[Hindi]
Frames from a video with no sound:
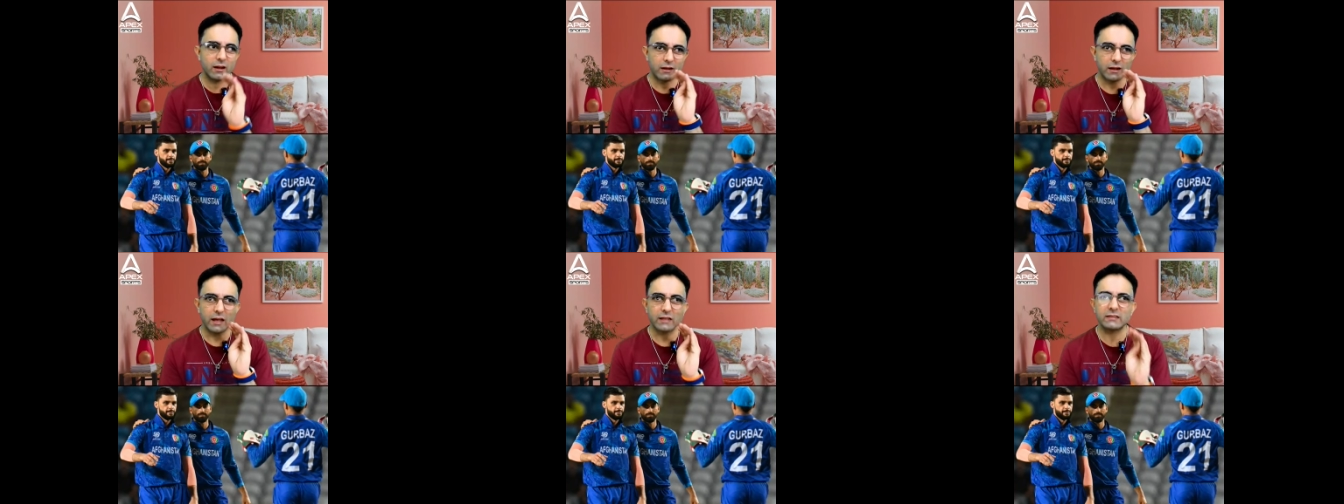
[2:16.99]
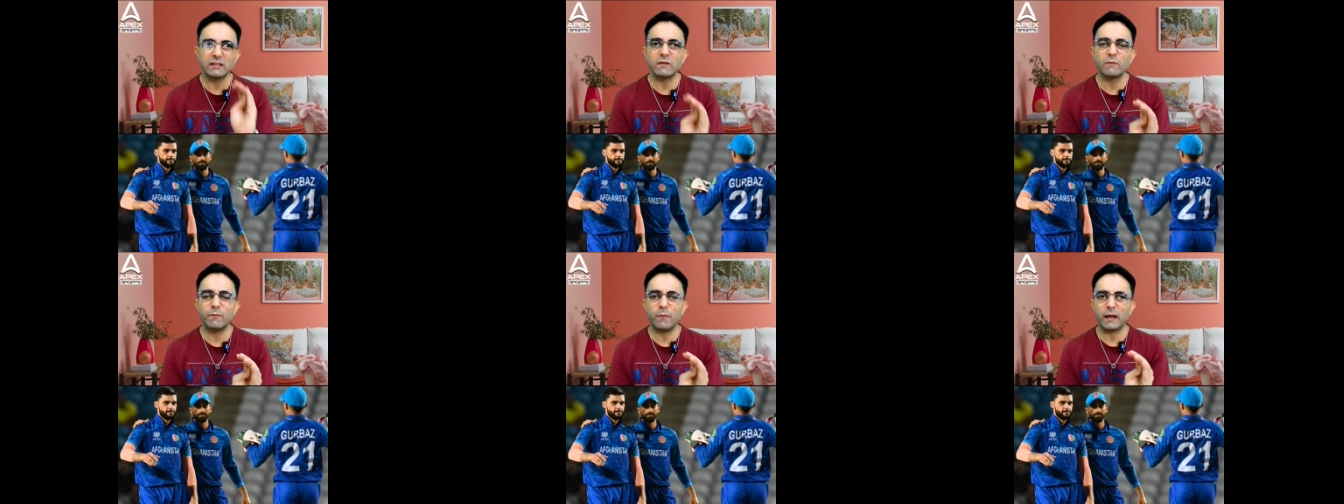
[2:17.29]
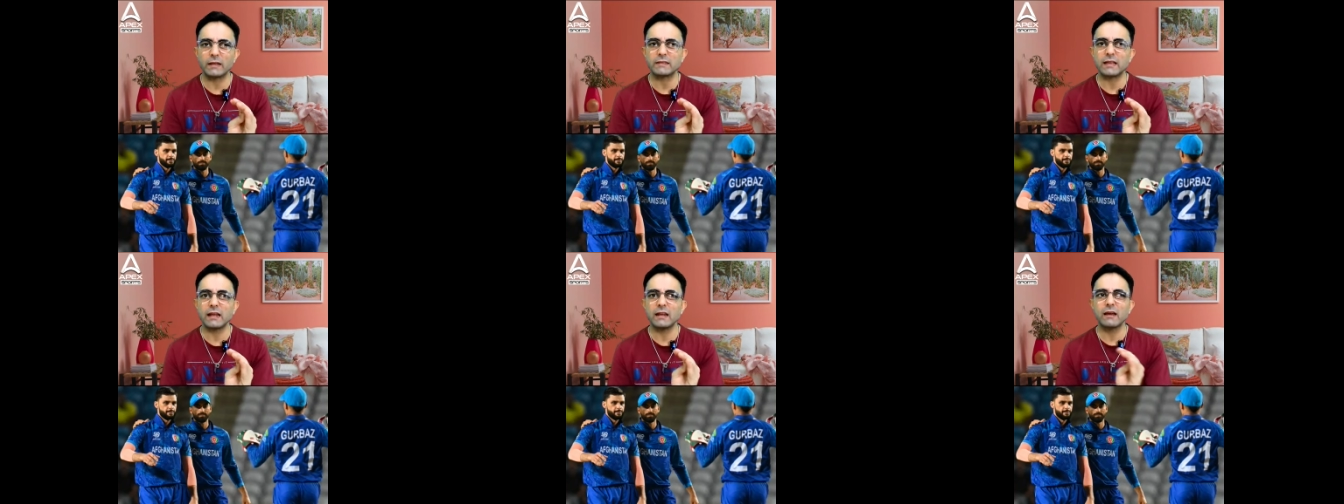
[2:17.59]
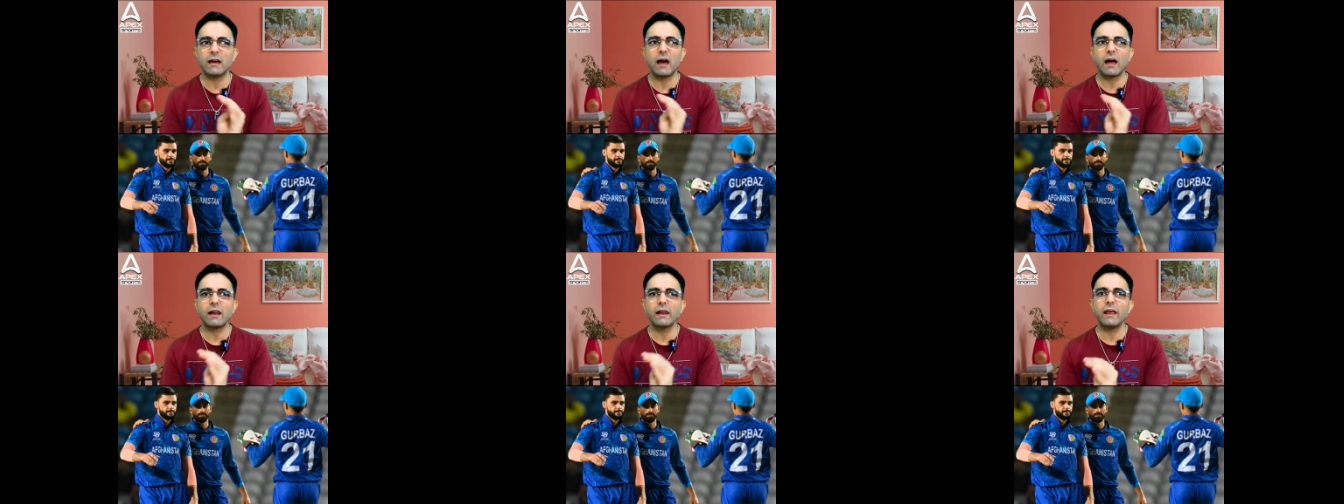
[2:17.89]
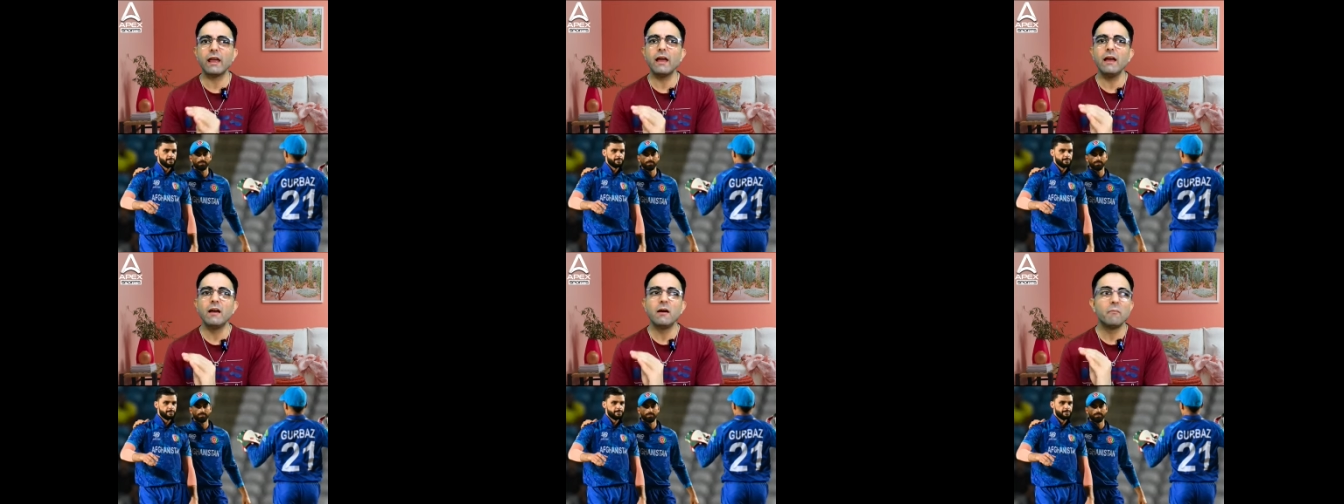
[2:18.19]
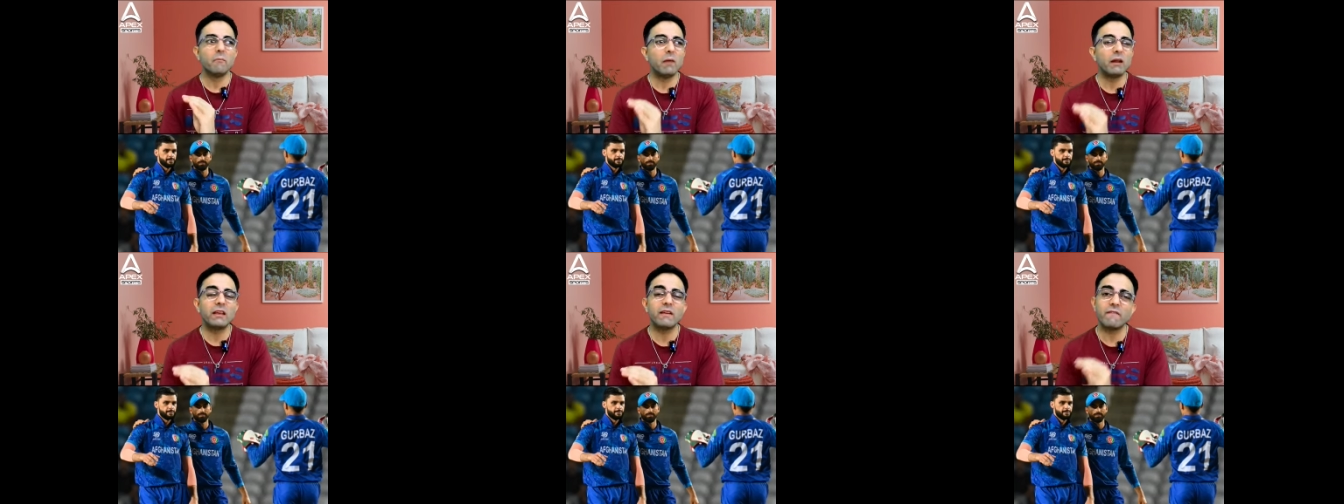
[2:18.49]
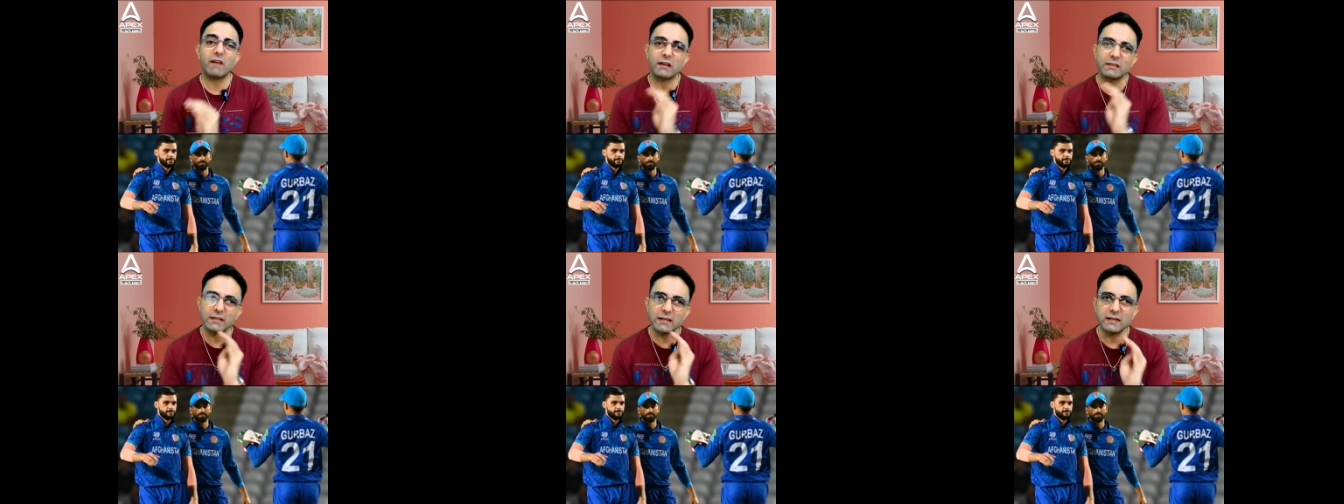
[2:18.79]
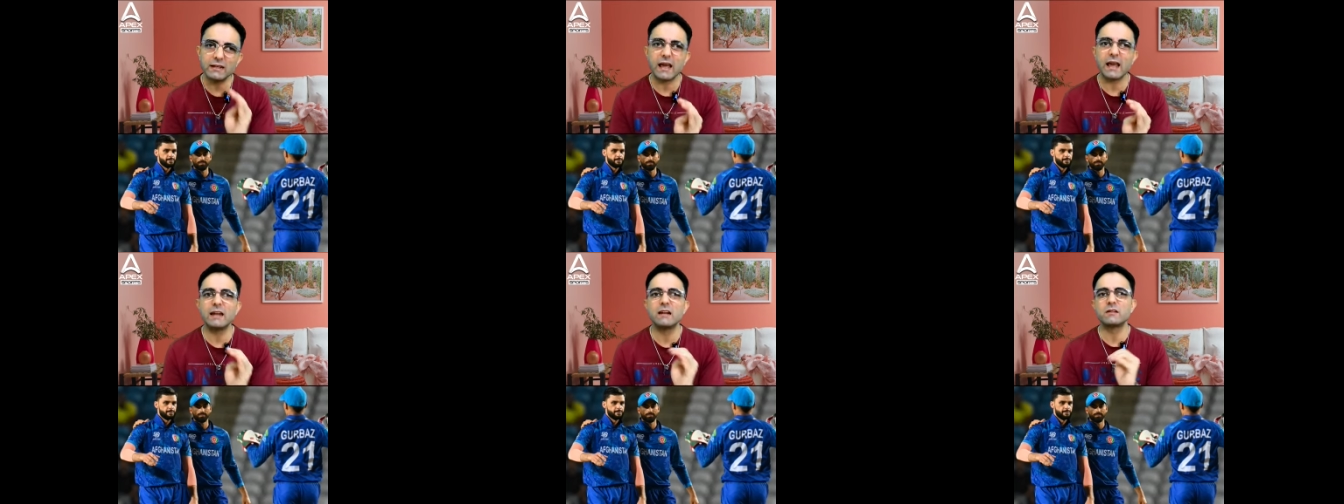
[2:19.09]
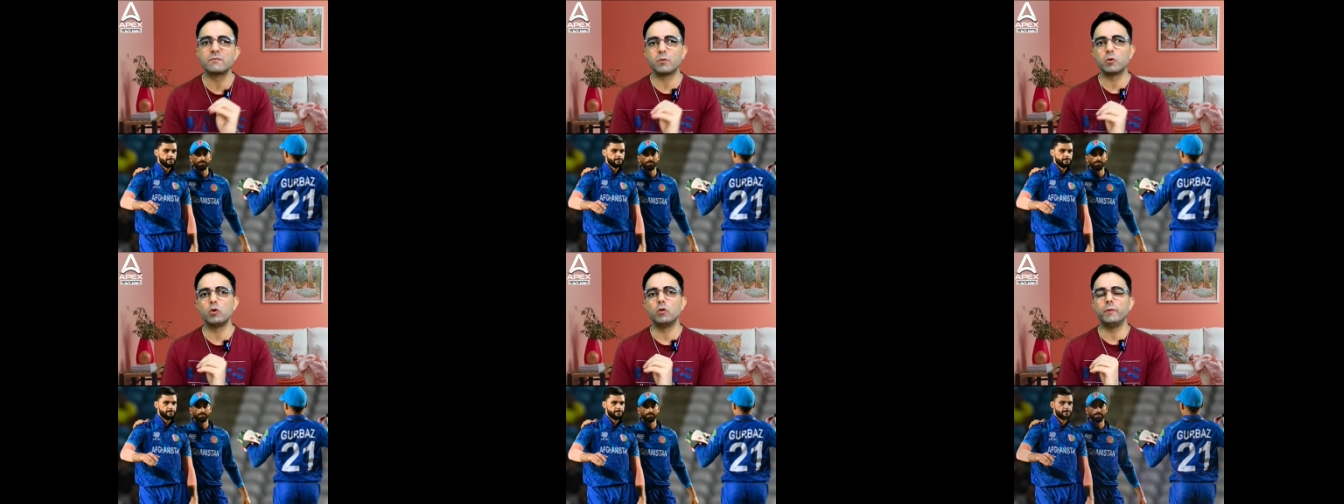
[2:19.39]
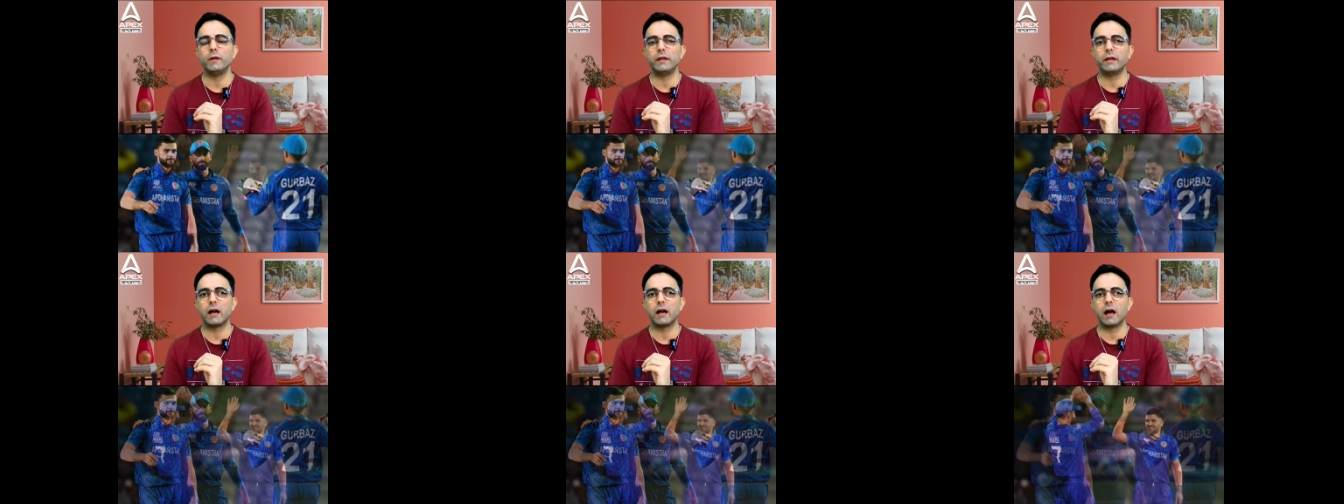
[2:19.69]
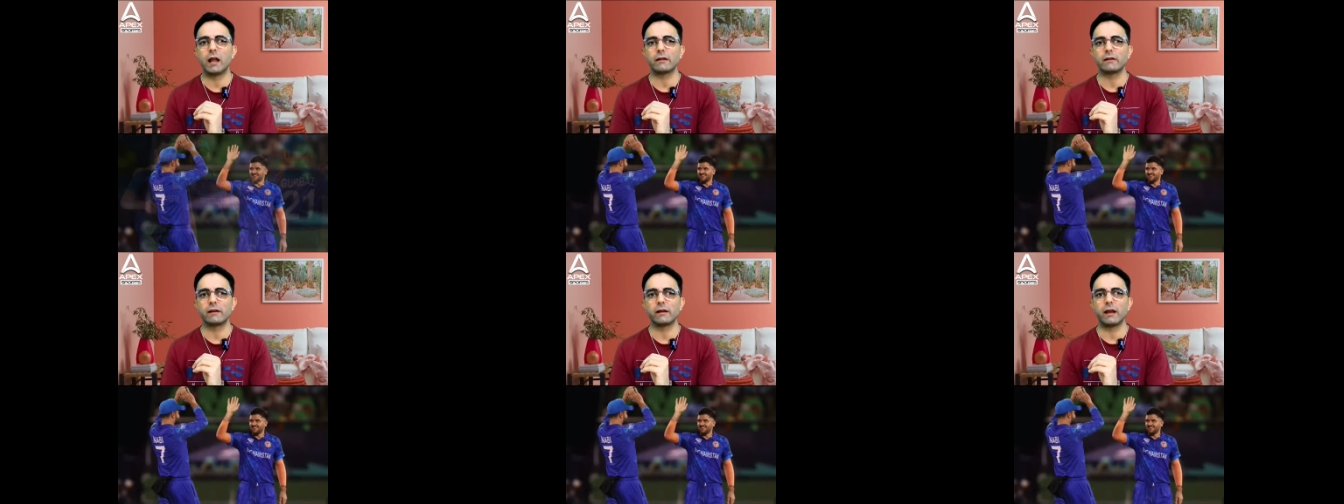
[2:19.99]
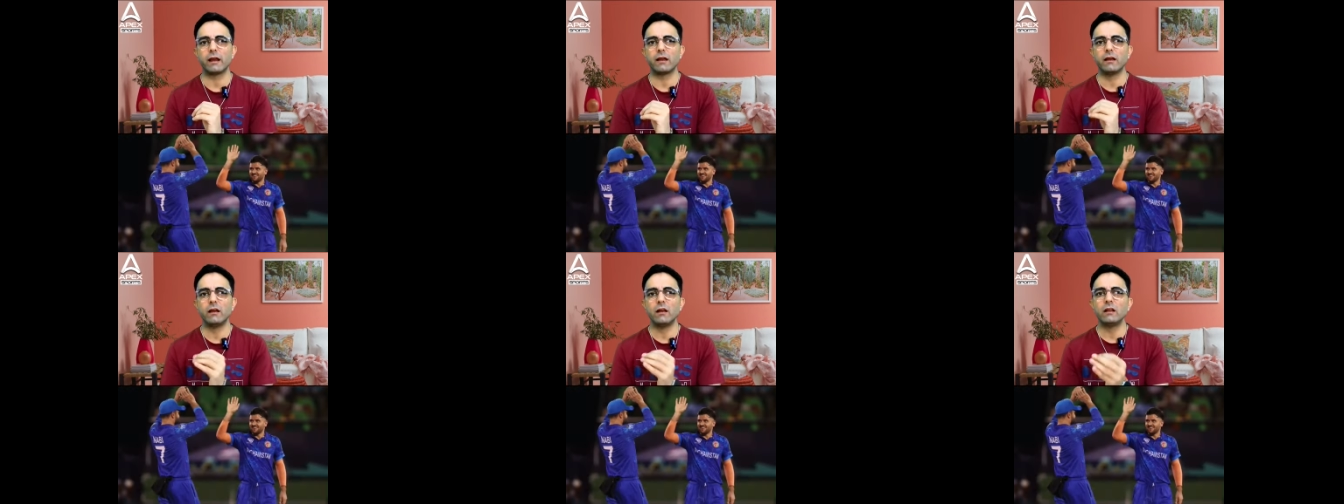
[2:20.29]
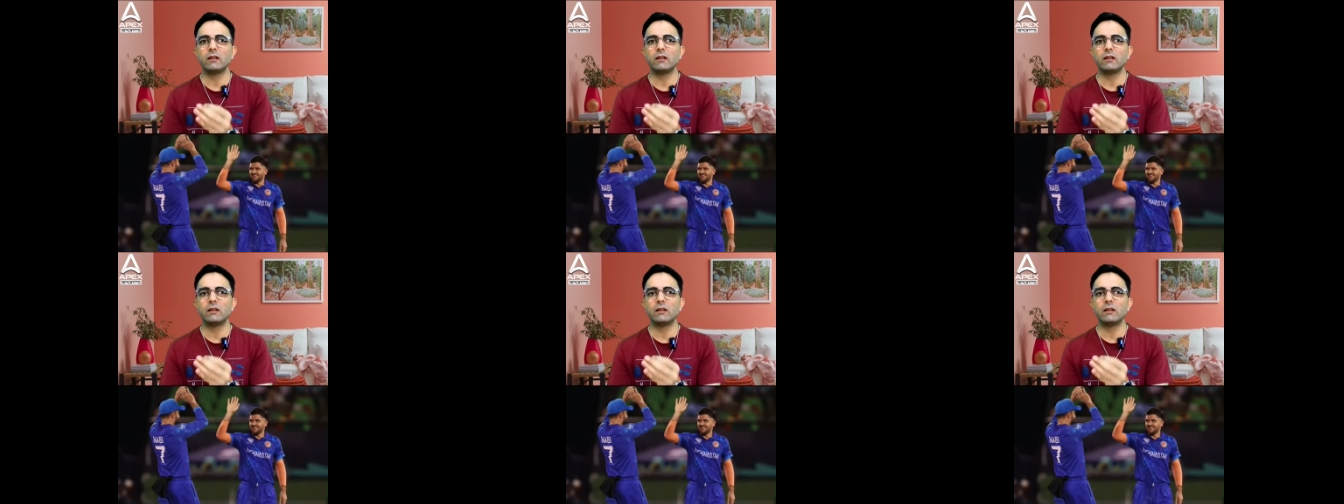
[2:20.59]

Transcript: ना सिर्फ पैसा लगा रहे हैं बल्कि वहां से टैलेंट पूल भी निकाल रहे हैं